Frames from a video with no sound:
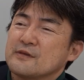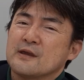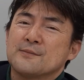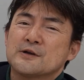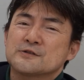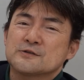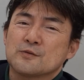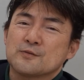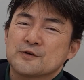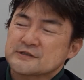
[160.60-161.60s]
山口
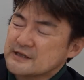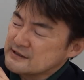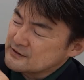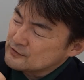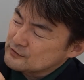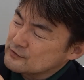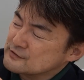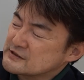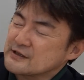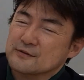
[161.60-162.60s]
百恵さんがこ
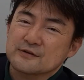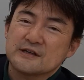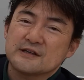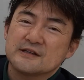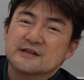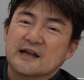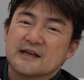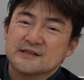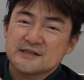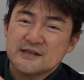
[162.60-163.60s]
の前後に引
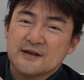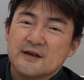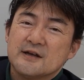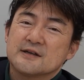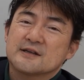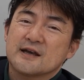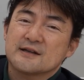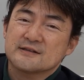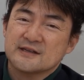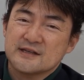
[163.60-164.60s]
退し
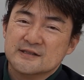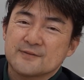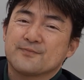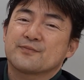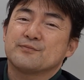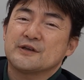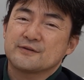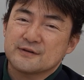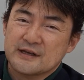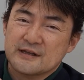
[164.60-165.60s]
キャンディーズ
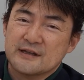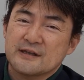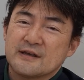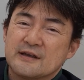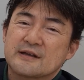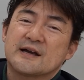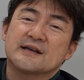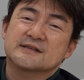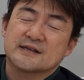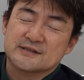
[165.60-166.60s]
ピンク・レディー
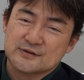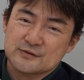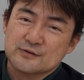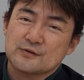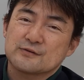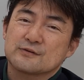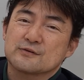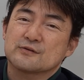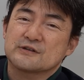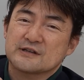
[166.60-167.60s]
解散するという
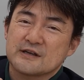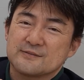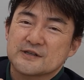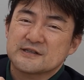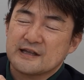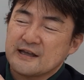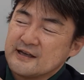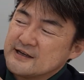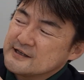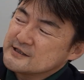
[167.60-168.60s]
ことになりまして
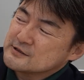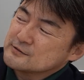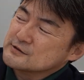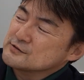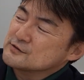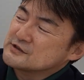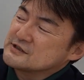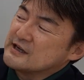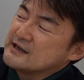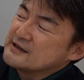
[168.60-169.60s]
一つの
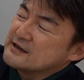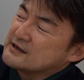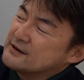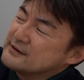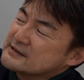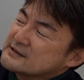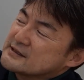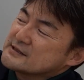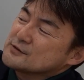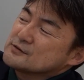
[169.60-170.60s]
時代が変わっ
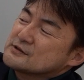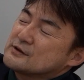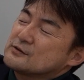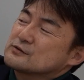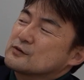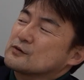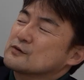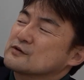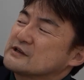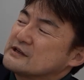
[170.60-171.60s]
たぞっていうと
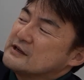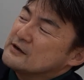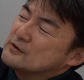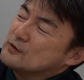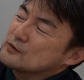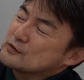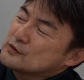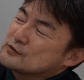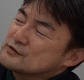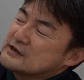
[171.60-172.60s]
ころにこの
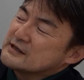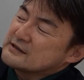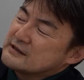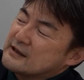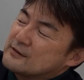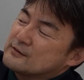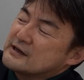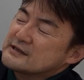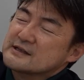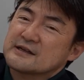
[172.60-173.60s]
曲があってご
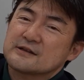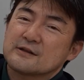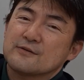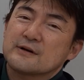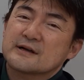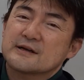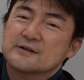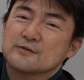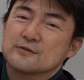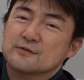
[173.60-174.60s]
覧いただいてお分か
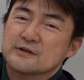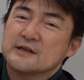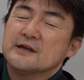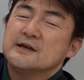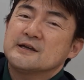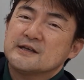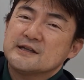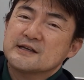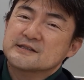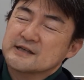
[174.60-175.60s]
りのように
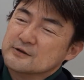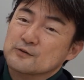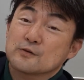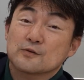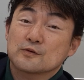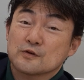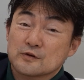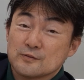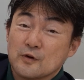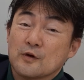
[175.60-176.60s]
秀樹さんのこの
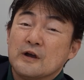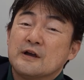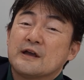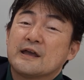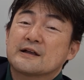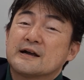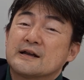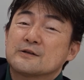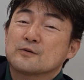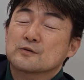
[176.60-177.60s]
曲も
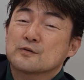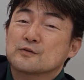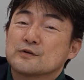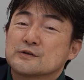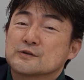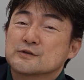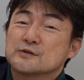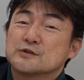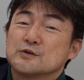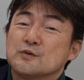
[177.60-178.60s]
彼のお得意と
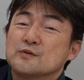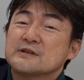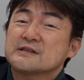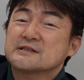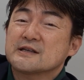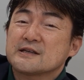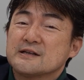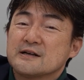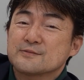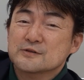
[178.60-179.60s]
する情熱
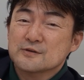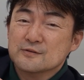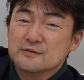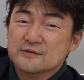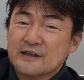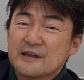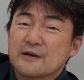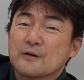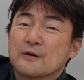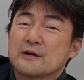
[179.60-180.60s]
的ラブソング
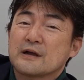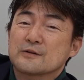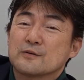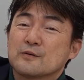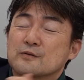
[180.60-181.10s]
であの